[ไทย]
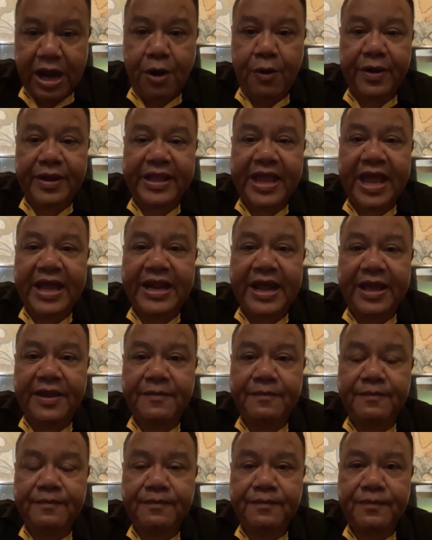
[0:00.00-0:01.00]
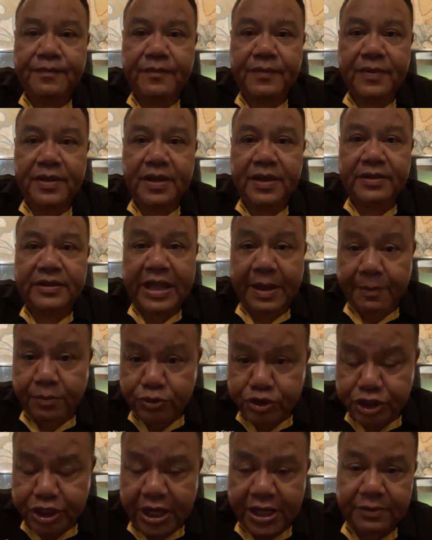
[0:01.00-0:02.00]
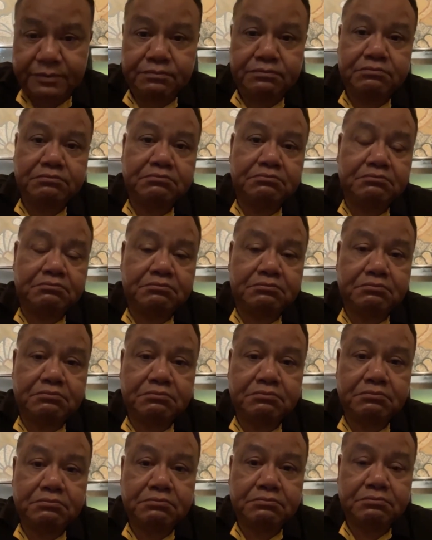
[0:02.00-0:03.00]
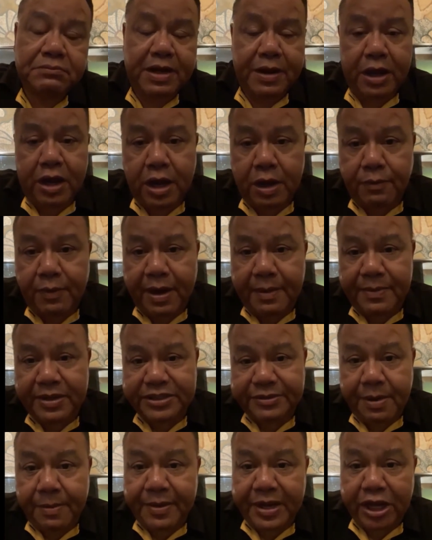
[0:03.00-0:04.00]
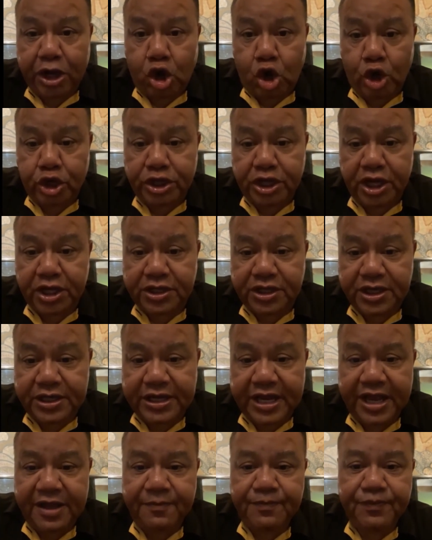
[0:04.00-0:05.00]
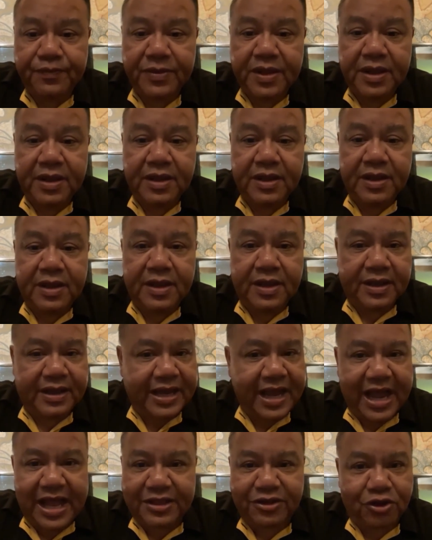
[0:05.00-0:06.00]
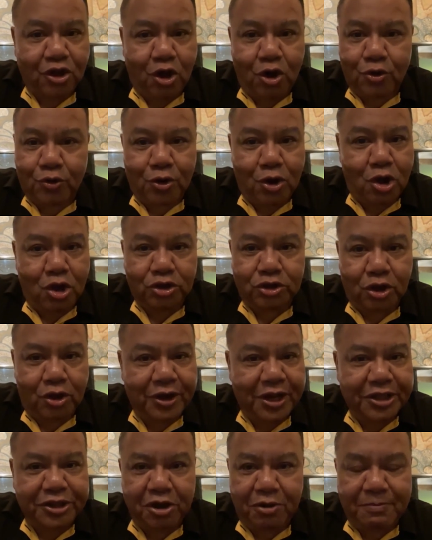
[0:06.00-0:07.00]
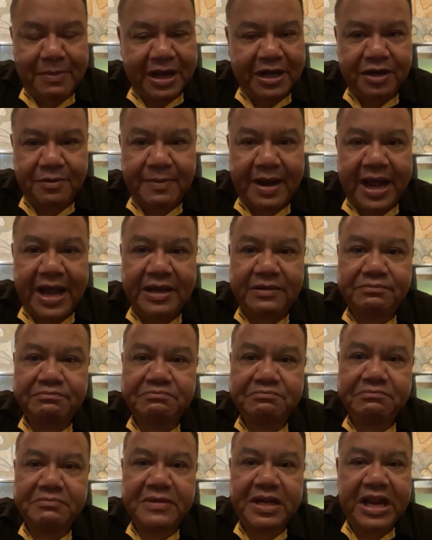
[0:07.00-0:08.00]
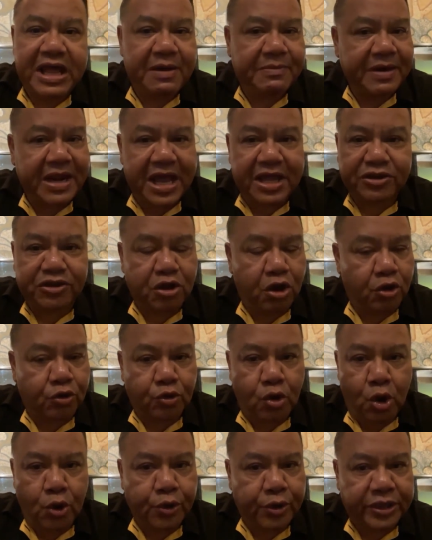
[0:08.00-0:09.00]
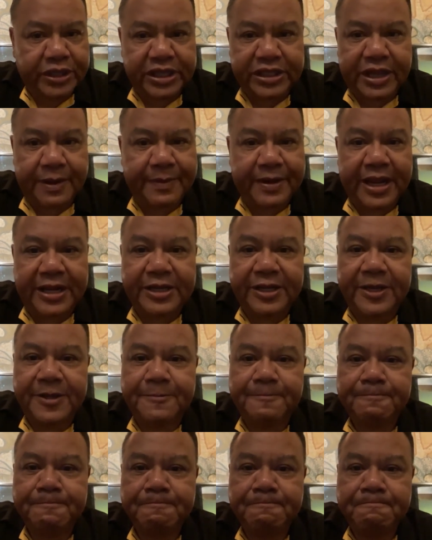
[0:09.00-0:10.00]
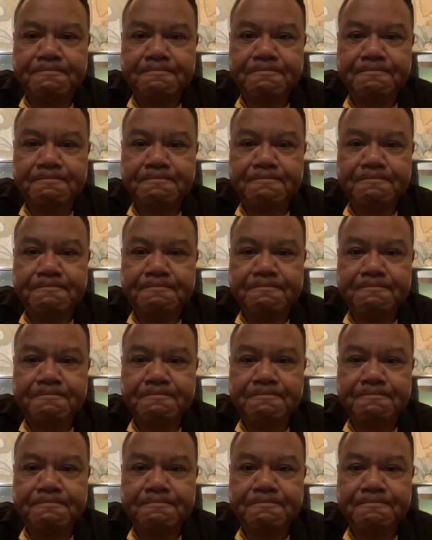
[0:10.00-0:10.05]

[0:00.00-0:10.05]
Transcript: เอากันแค่ไหนแต่ผมเชื่อไม่หมายความว่ามันจะไม่มีละครเกิดขึ้นนะการต่อรองตอนนี้ต้องมาหือมาลาบหน้าต่อรองอยู่ท่านธรรมนัสเลย